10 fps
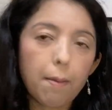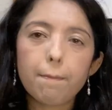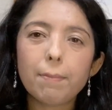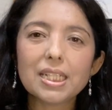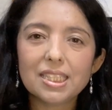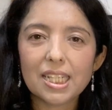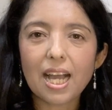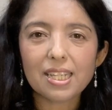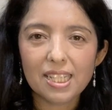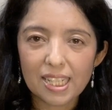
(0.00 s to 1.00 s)

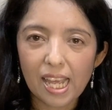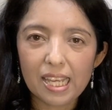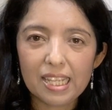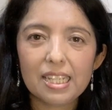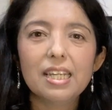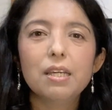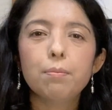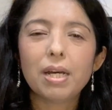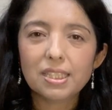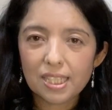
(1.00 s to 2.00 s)
Matiga
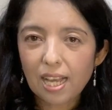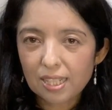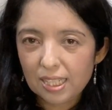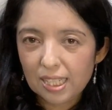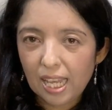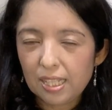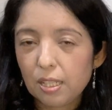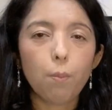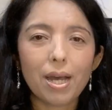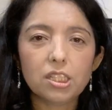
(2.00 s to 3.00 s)
Matigakirei.
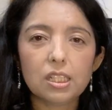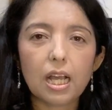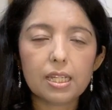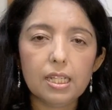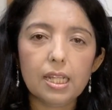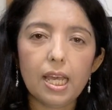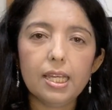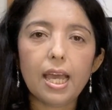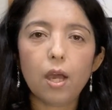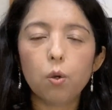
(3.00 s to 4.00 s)

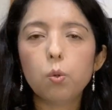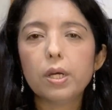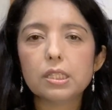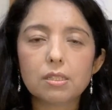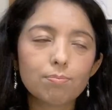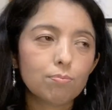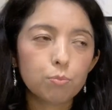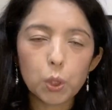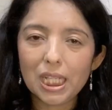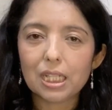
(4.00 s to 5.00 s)
Matigakirei é ruas
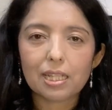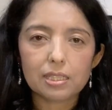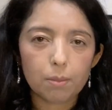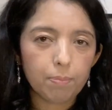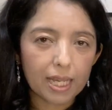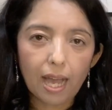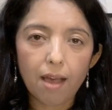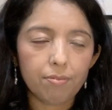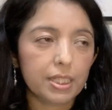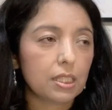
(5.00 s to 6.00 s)
bonitas,
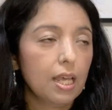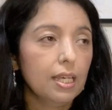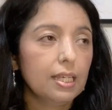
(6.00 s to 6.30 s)
impecáveis.